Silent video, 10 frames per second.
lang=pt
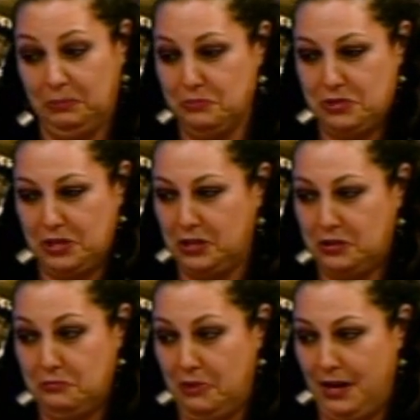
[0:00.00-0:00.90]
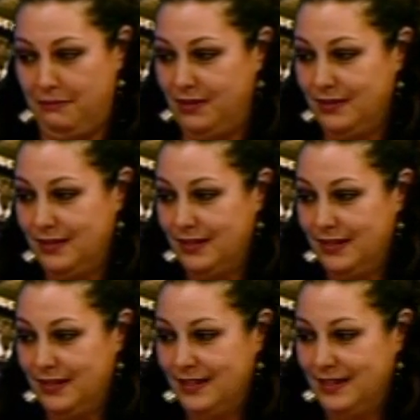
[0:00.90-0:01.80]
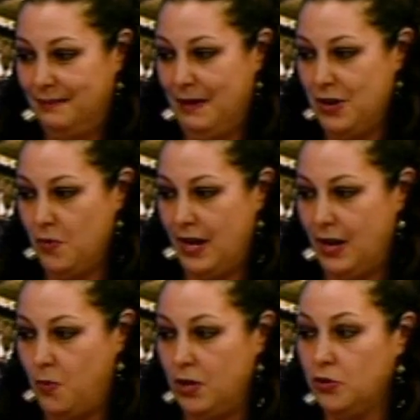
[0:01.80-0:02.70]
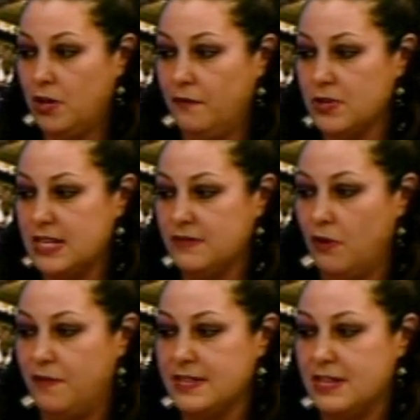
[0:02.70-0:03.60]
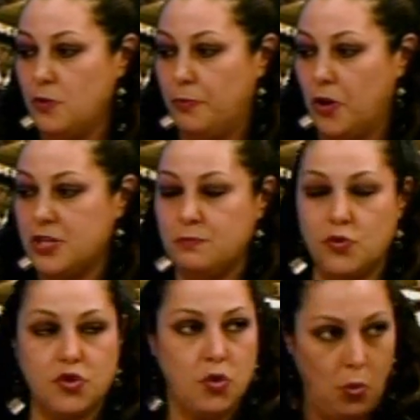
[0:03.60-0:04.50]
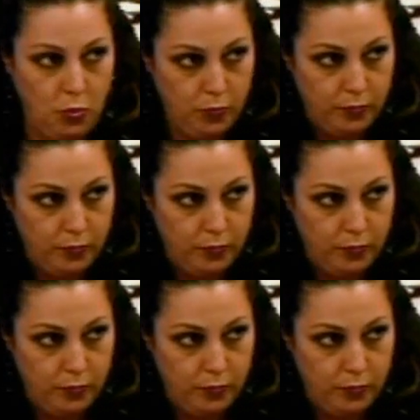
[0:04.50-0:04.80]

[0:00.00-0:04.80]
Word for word: Não sei o que que não abre. Também não entendi. Manuela, quando que vocês vão fazer o próximo show?